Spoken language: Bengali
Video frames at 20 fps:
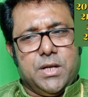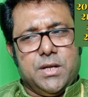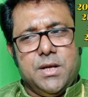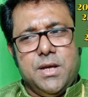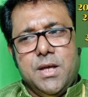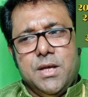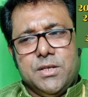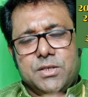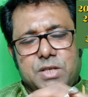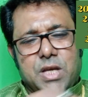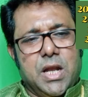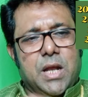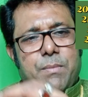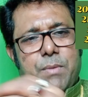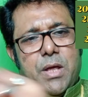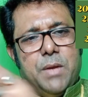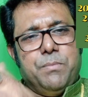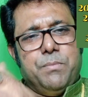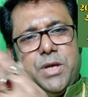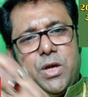বিভিন্ন জায়গায়
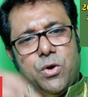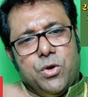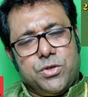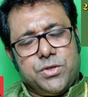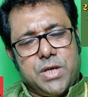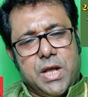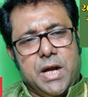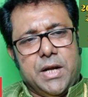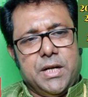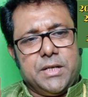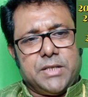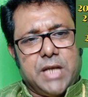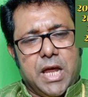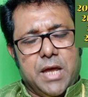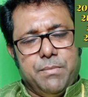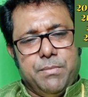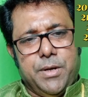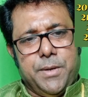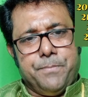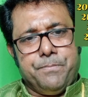আপনি সমস্যায় পড়ছেন
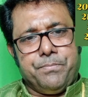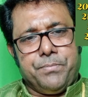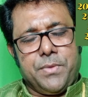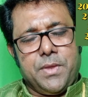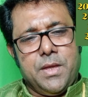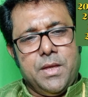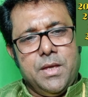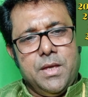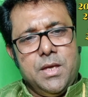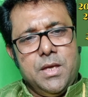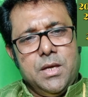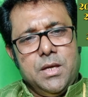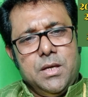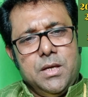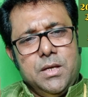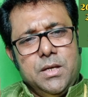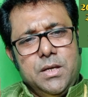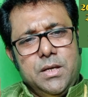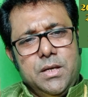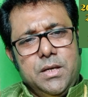ছেলে মেয়ের বিয়ে
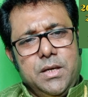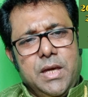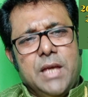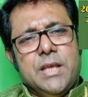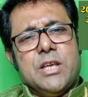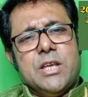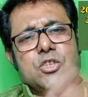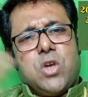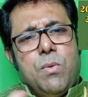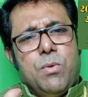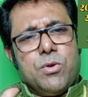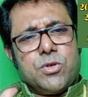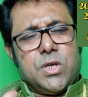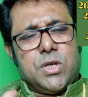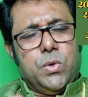হচ্ছে না ঠিক টাইমে